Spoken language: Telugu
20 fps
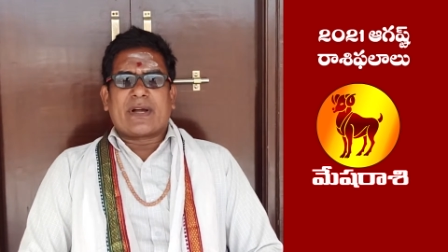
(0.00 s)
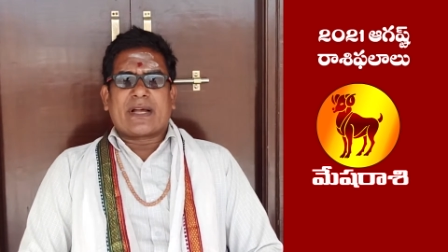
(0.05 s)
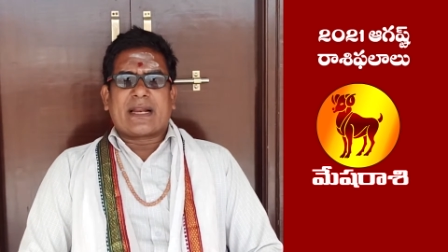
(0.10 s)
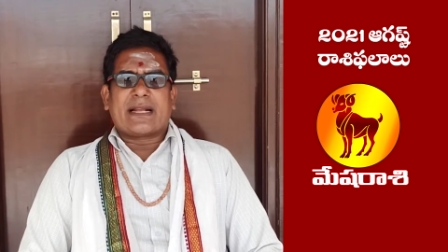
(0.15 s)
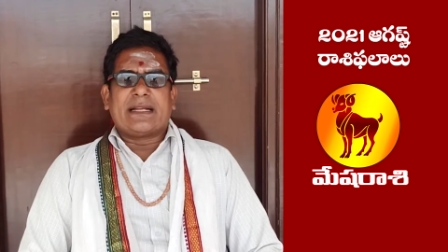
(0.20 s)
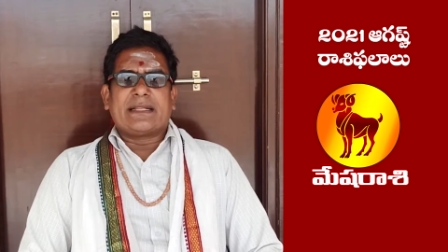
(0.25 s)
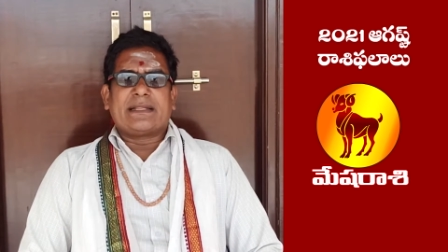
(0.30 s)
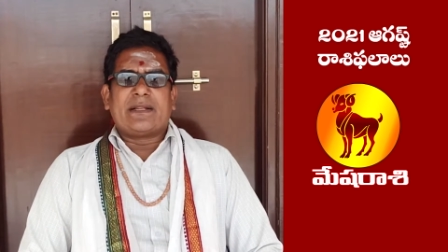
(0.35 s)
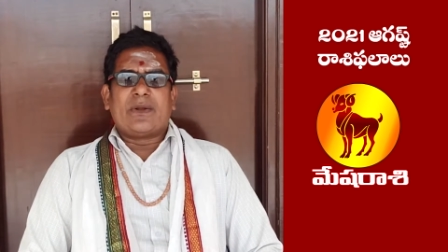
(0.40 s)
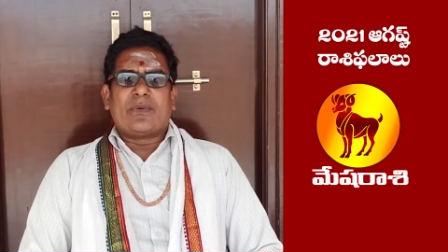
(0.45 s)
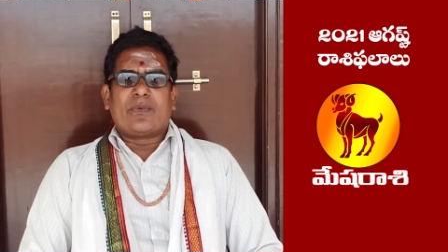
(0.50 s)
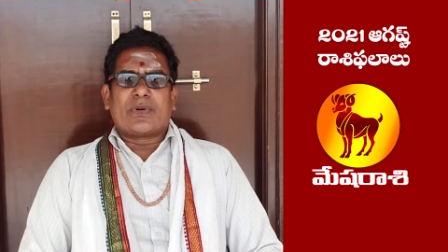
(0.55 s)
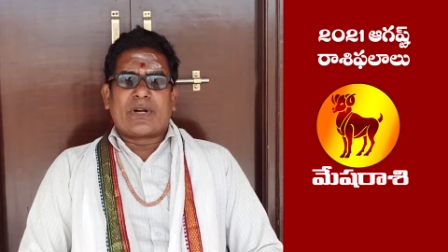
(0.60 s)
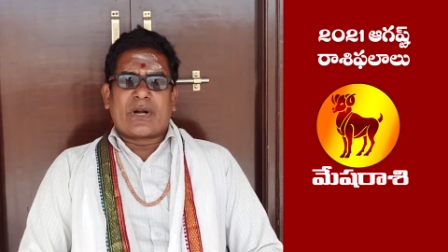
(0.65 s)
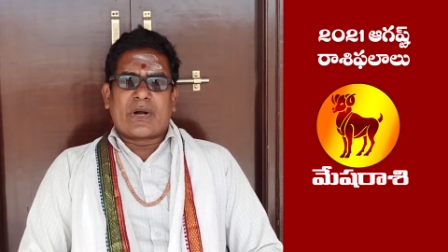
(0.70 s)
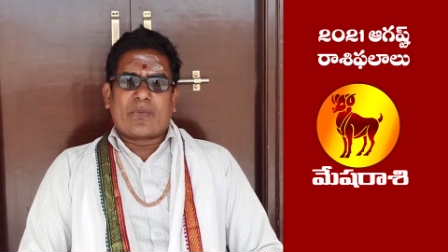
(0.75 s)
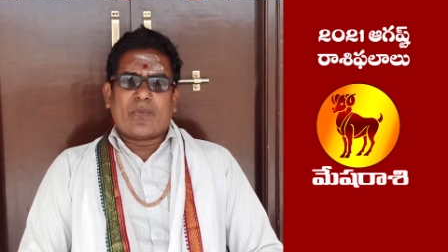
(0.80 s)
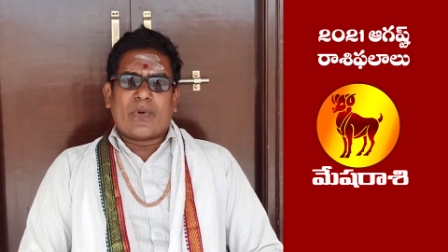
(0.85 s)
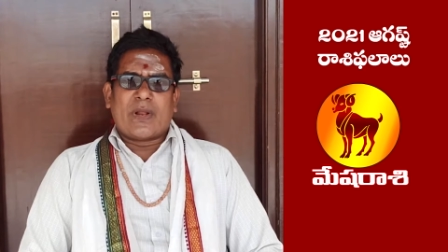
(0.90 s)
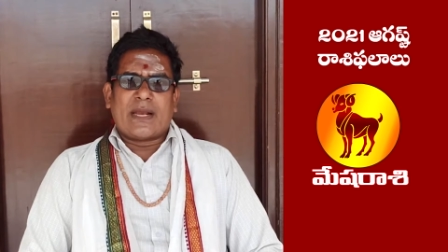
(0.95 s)
వక్రగతిలో
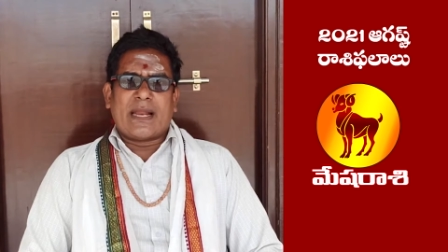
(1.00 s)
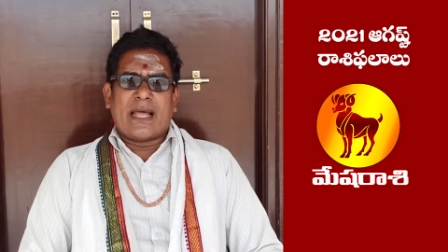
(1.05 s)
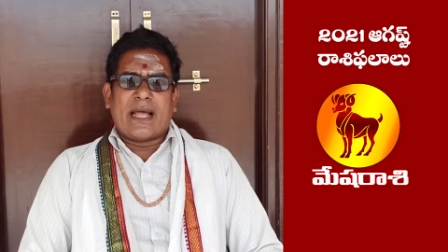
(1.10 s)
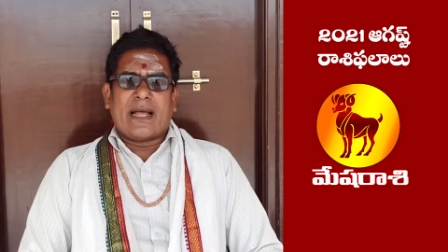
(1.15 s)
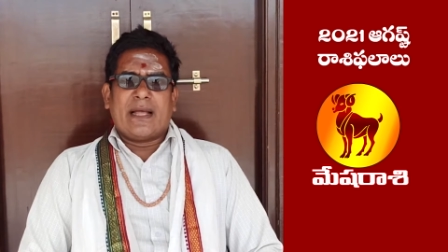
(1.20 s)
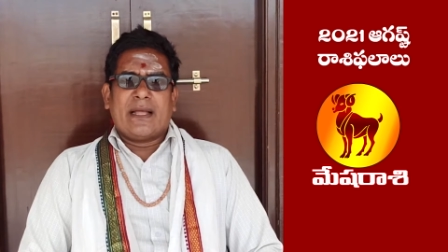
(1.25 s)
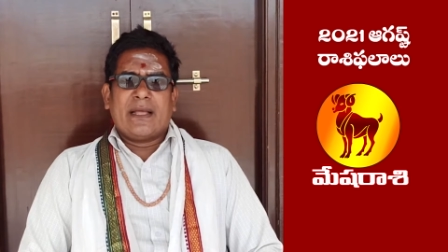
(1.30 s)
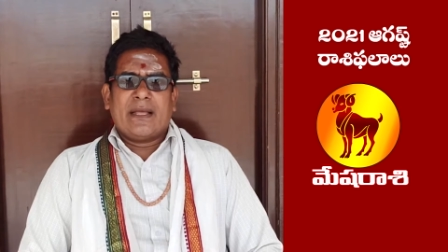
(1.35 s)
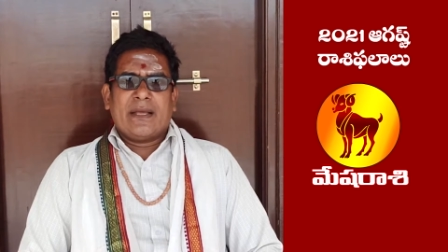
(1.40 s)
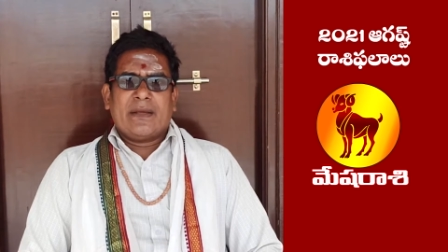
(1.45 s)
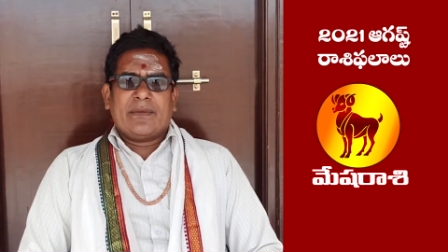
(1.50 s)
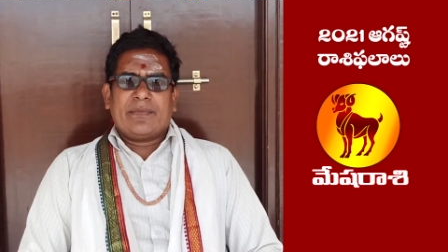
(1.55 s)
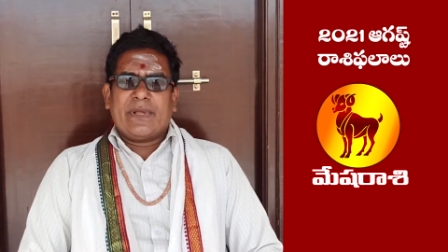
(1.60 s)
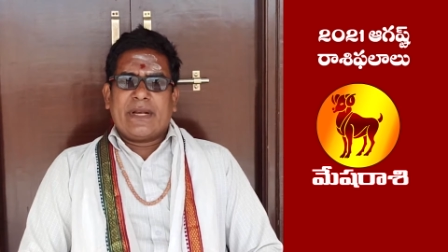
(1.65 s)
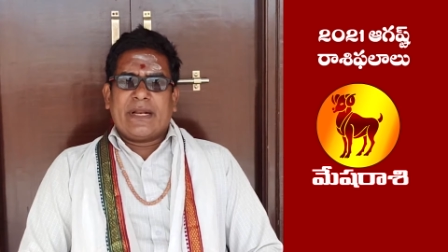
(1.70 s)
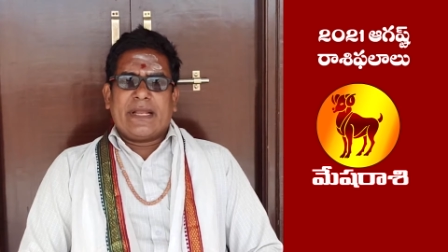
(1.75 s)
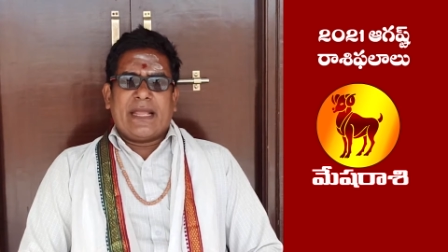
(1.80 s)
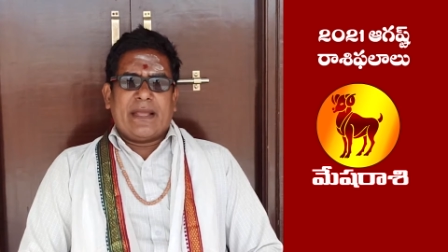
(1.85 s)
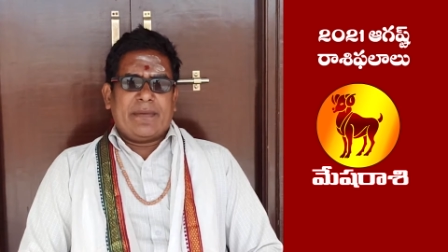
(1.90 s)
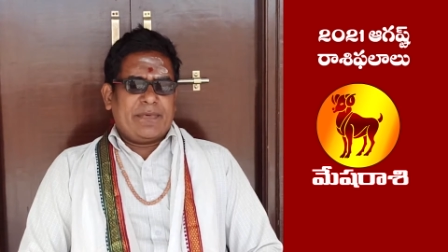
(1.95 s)
ఉండడం వలన
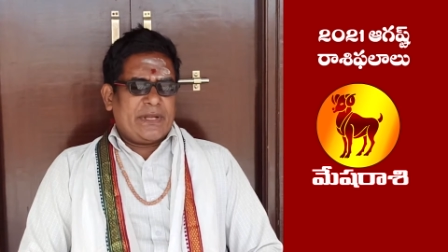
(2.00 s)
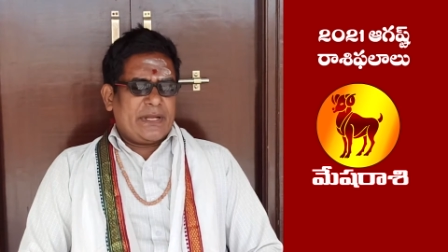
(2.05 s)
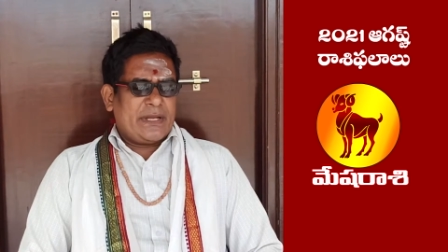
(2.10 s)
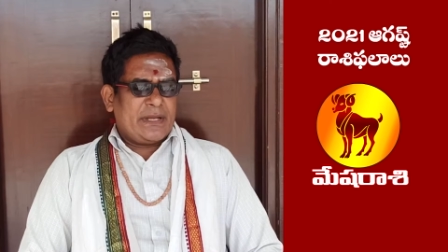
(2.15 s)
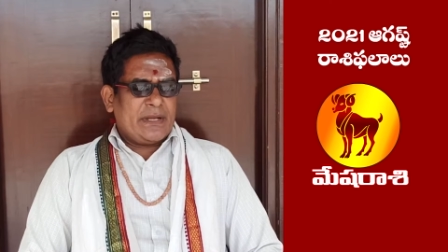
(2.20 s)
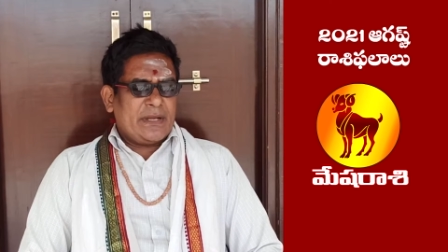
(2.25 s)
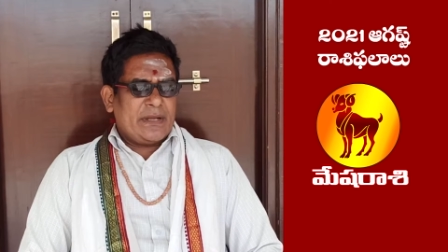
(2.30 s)
వీరికి ఏమి